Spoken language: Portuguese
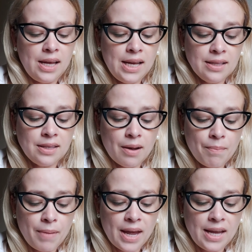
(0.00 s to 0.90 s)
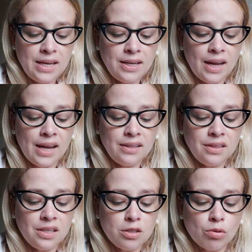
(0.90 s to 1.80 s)
E também
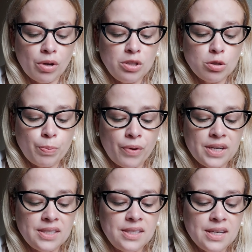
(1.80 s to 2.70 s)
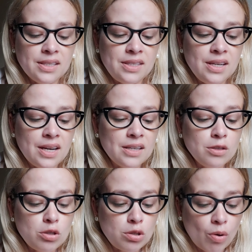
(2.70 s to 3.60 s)
Entre Sonhos, Poesias e
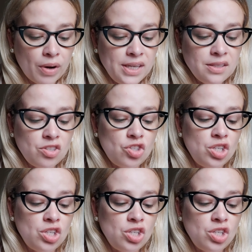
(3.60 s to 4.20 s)
Canções,